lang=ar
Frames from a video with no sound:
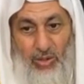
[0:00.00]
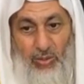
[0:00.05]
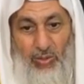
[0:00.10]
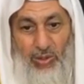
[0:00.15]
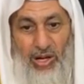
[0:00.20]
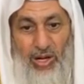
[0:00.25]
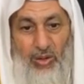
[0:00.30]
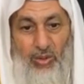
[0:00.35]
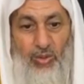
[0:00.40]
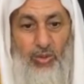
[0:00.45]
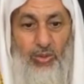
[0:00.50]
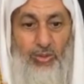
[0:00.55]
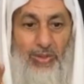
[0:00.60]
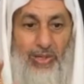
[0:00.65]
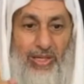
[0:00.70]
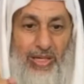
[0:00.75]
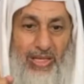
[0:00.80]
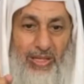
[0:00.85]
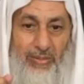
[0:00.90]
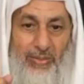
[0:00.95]
وأعوذ
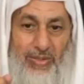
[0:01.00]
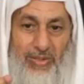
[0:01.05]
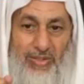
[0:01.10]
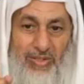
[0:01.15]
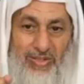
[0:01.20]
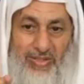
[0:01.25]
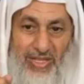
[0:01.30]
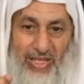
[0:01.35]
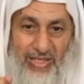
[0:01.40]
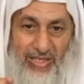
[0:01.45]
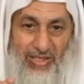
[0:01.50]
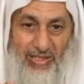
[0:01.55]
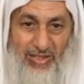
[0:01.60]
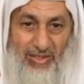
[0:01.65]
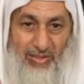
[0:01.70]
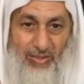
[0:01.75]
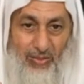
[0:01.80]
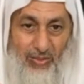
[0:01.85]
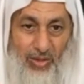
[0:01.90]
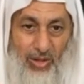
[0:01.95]
بالله من الزيغ
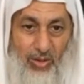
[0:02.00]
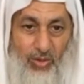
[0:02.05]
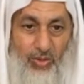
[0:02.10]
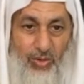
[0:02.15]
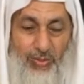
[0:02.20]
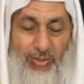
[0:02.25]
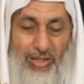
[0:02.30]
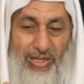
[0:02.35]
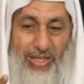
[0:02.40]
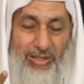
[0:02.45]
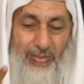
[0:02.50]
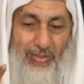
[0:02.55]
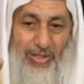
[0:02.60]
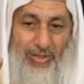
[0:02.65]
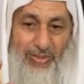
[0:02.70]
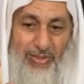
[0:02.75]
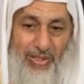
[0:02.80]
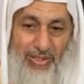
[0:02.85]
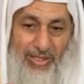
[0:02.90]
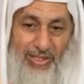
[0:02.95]
وأعوذ بالله من
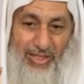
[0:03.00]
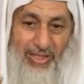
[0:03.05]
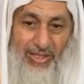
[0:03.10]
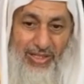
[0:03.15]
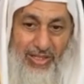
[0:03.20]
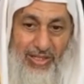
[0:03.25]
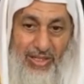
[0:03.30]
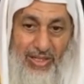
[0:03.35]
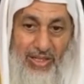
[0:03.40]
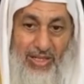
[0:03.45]
الضلال